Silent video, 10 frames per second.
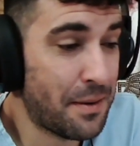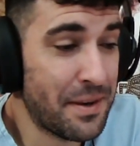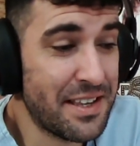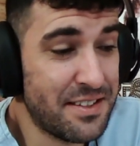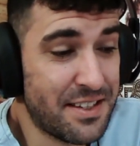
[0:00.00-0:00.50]
A
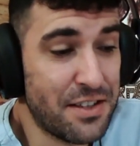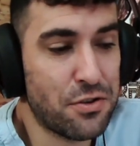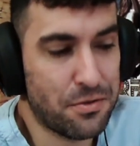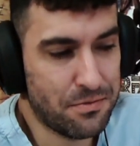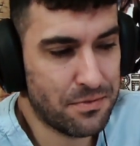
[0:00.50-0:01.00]
ver,
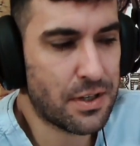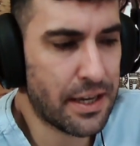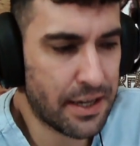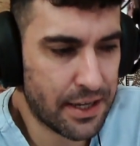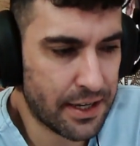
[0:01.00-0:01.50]
insisto,
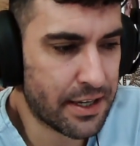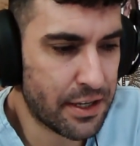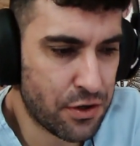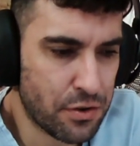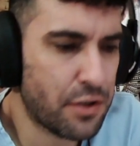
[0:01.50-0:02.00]

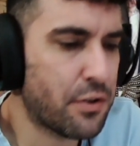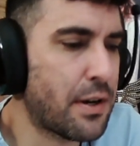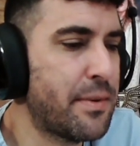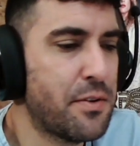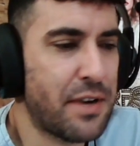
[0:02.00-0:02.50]
que, yo entiendo que
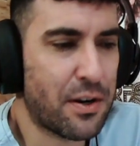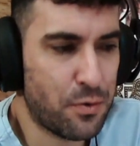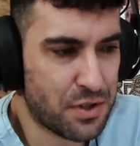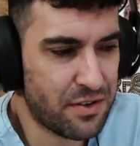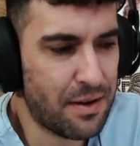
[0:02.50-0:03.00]
ha vendido una
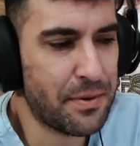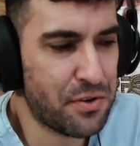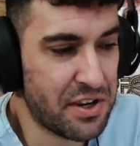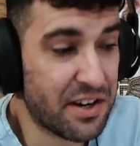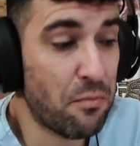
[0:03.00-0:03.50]
exclusiva, pero
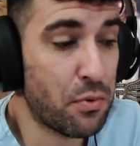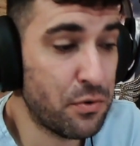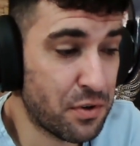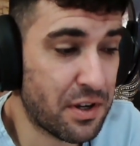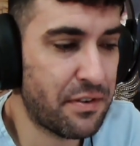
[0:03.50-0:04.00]
llega un
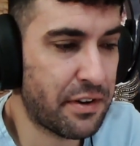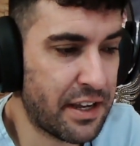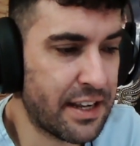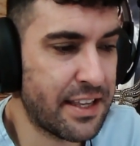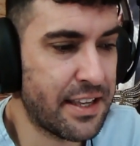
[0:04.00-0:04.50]
punto que es
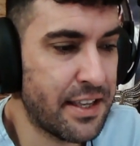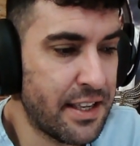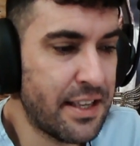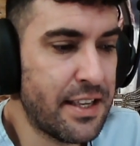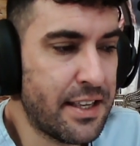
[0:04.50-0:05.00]
verdad que,
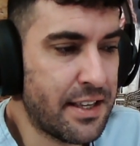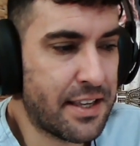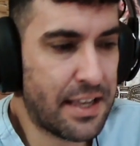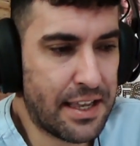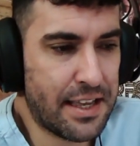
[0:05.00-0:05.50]

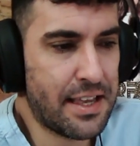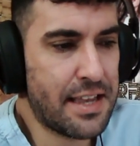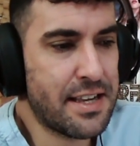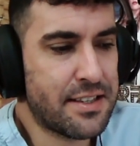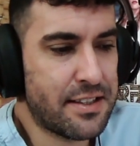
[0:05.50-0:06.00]

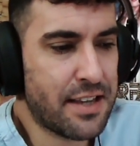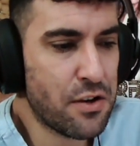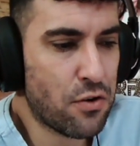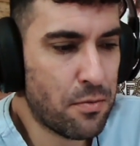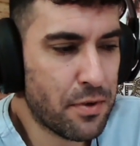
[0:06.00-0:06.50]
ella sí está
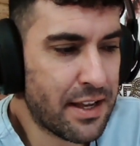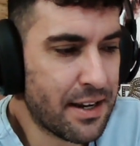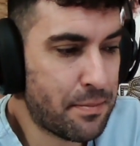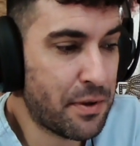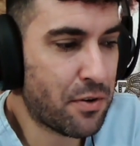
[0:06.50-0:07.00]

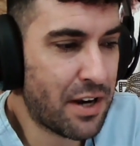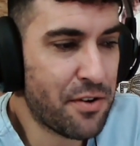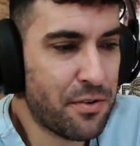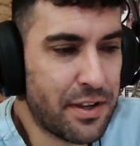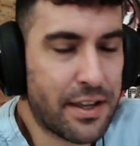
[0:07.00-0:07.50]
incómoda, pero
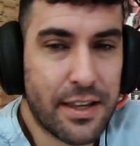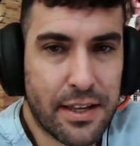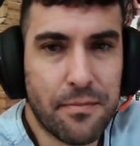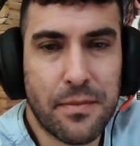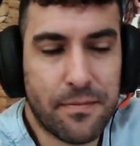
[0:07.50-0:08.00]
claro, es
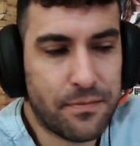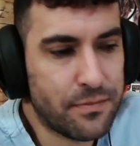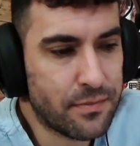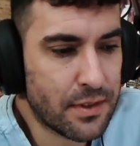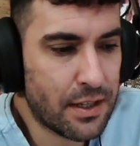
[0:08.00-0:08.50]
que.
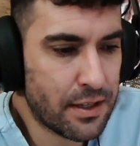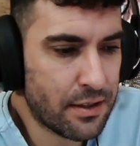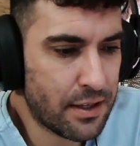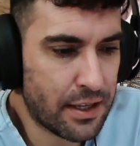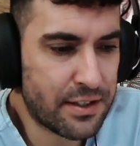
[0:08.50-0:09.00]

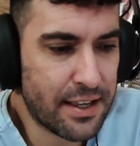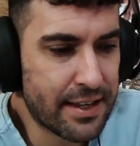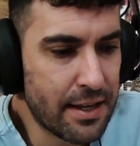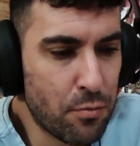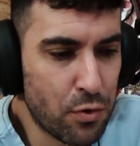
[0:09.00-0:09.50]
Es,
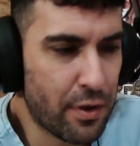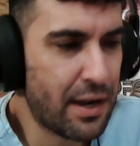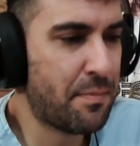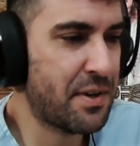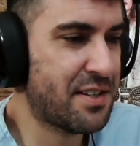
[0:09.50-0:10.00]
que el mundo de
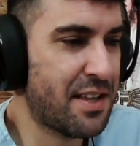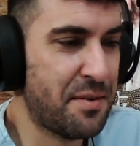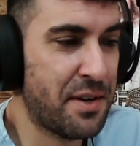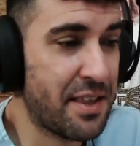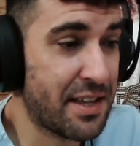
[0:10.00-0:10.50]
la prensa
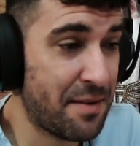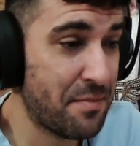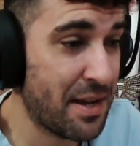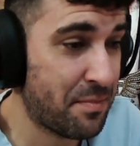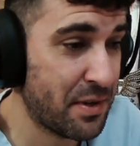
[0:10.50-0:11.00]
debería de
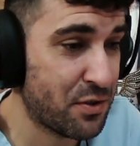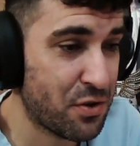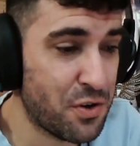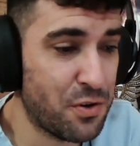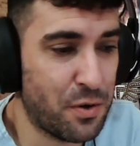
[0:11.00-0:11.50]
cambiar, pienso
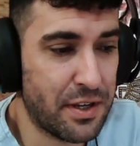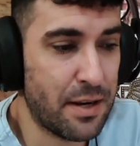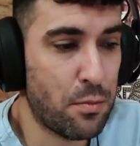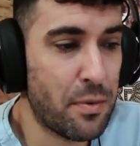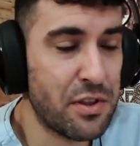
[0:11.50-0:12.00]
yo. En
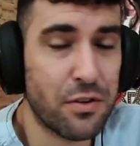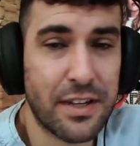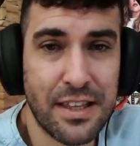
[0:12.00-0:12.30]
el momento que